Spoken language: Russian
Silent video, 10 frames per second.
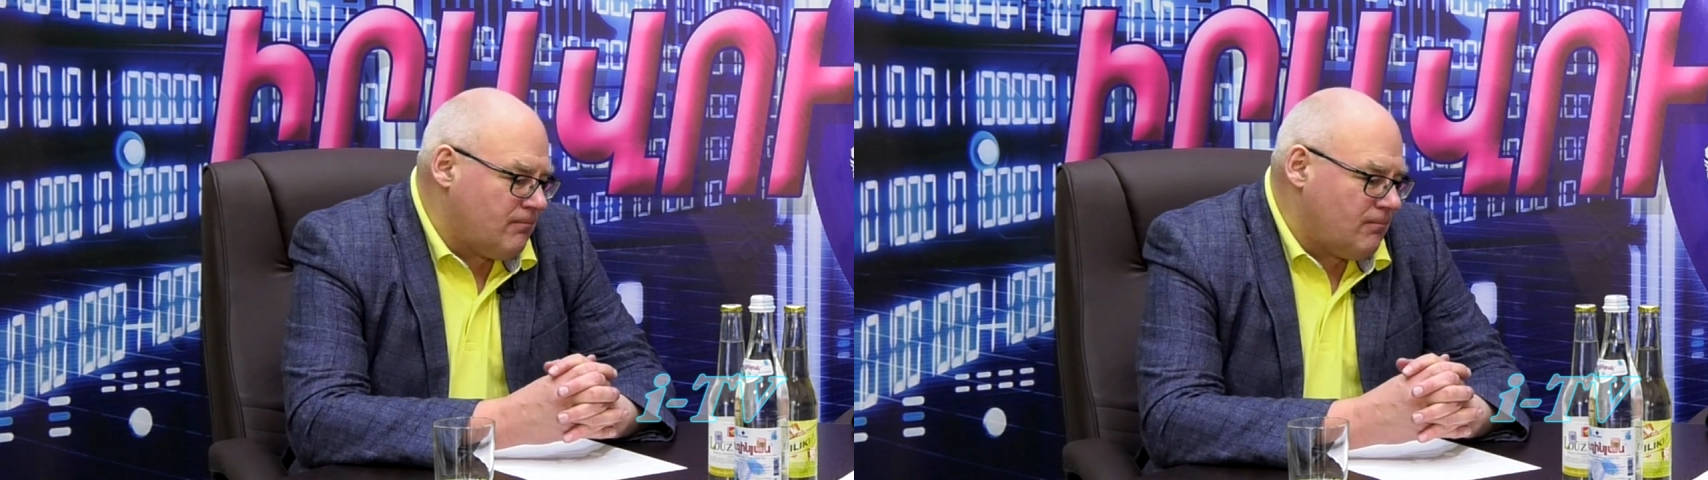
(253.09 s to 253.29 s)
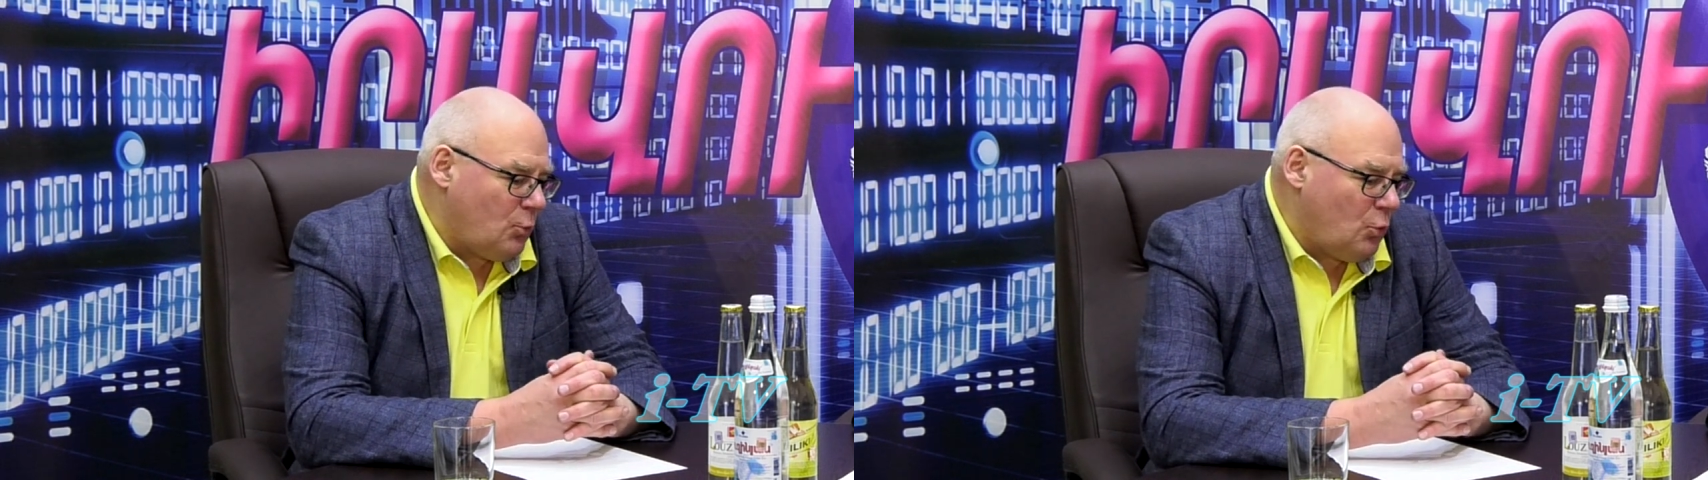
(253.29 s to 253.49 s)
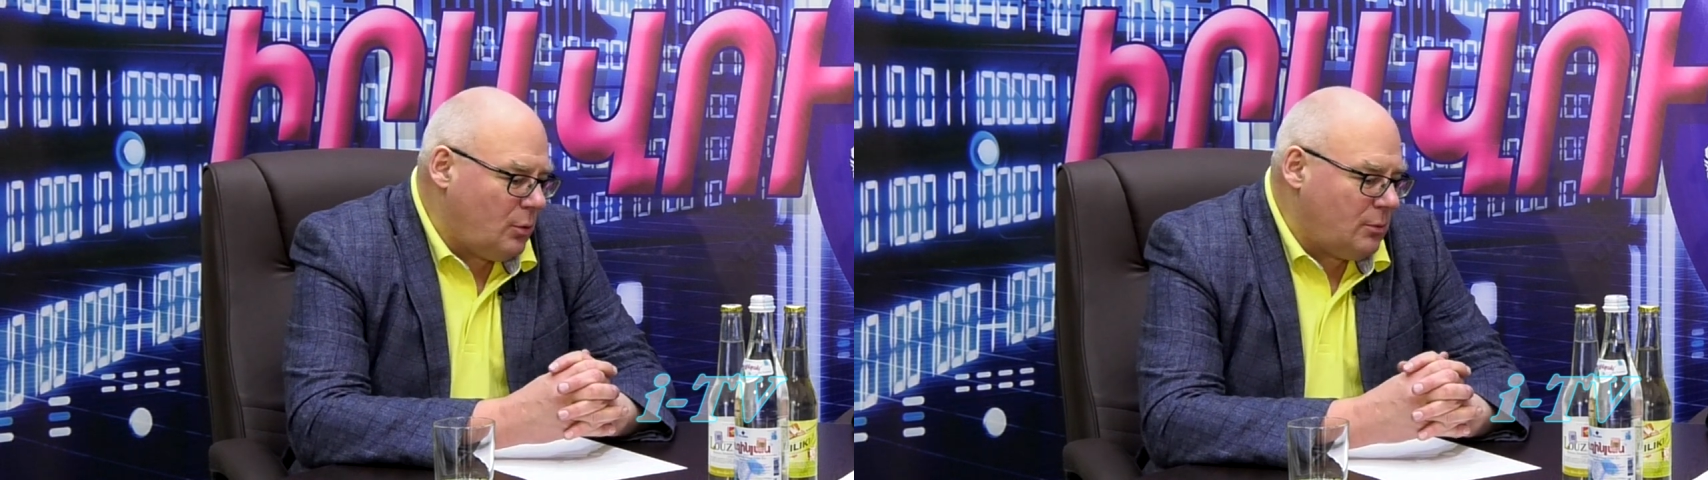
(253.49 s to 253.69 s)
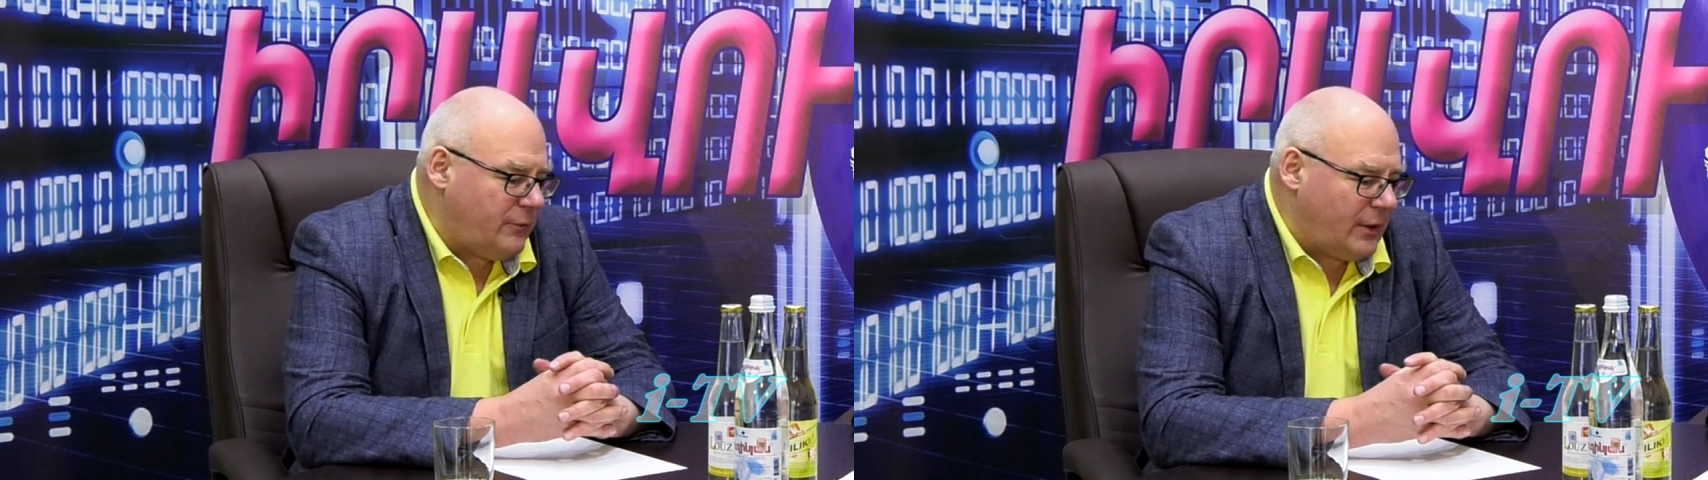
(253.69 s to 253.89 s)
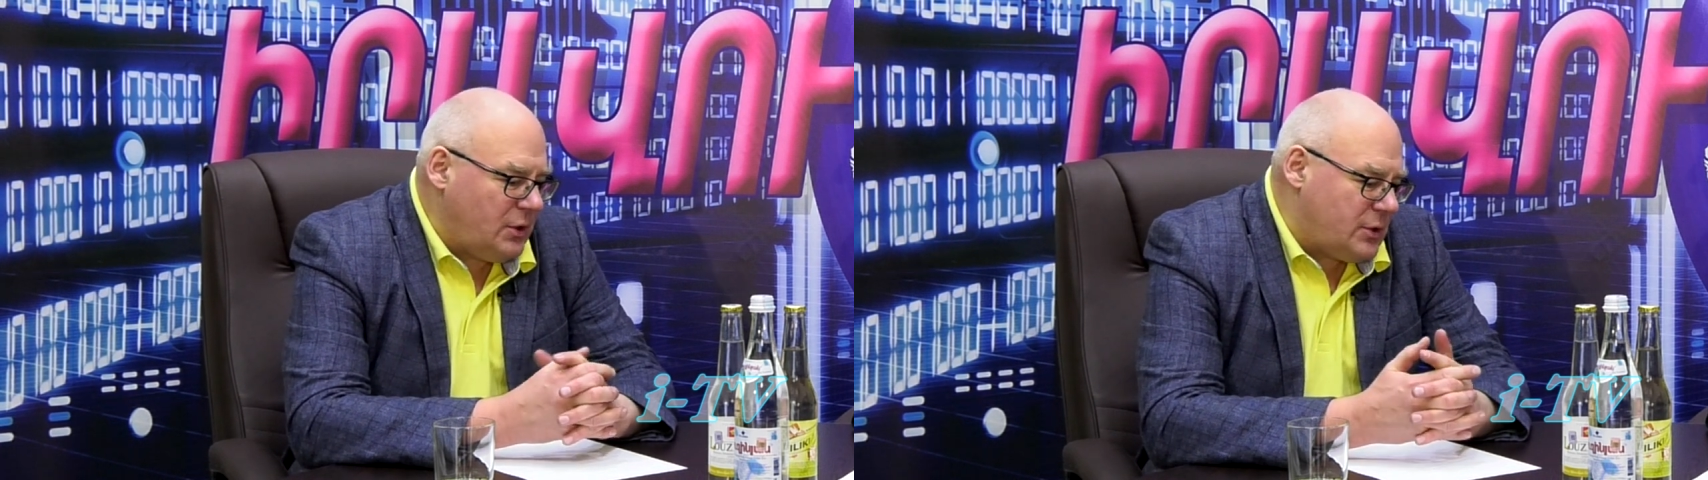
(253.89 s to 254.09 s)
Ну,
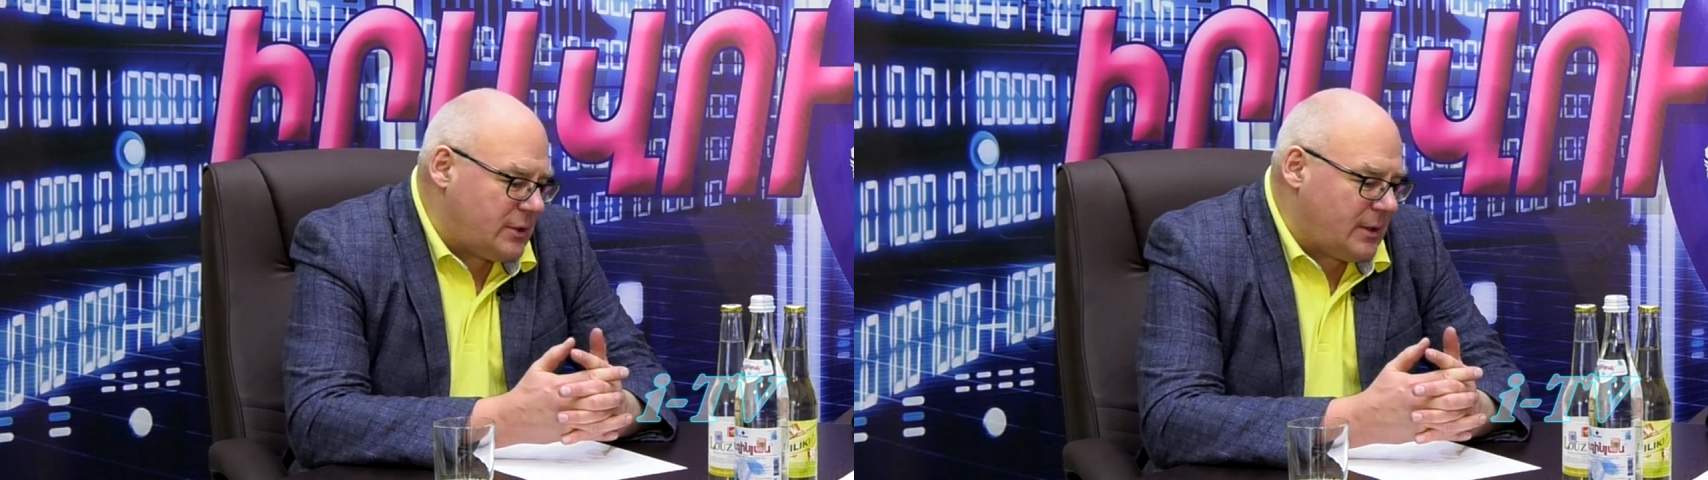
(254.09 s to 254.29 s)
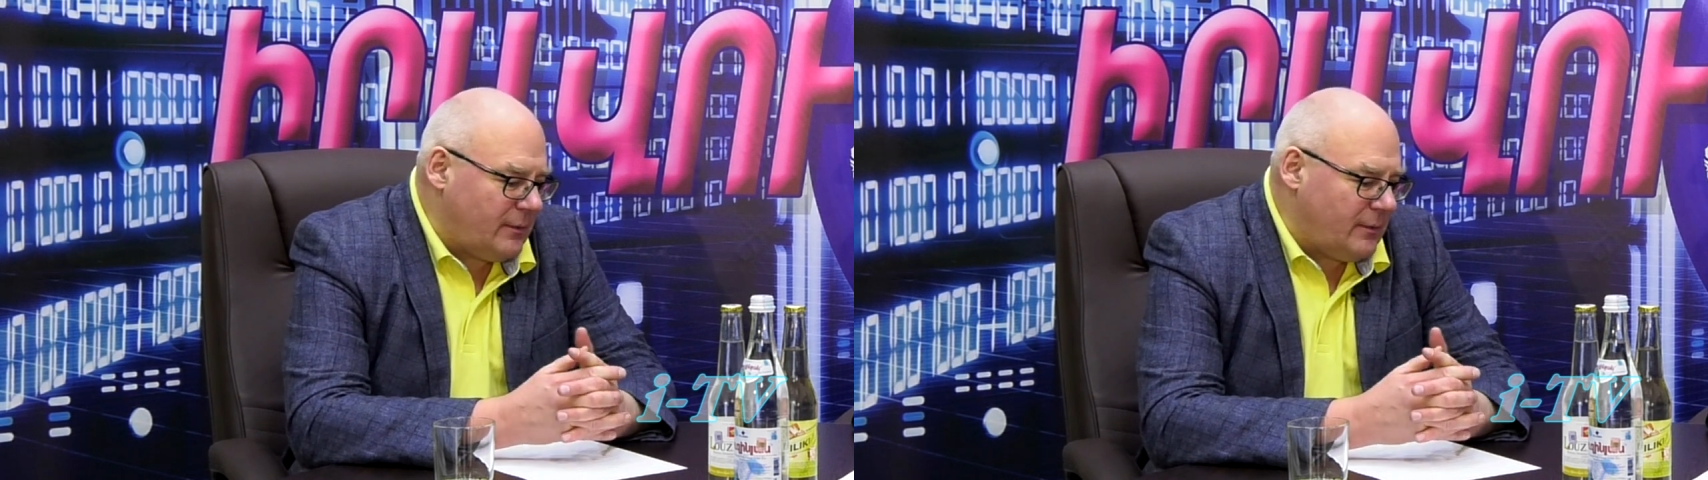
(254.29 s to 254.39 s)
фактически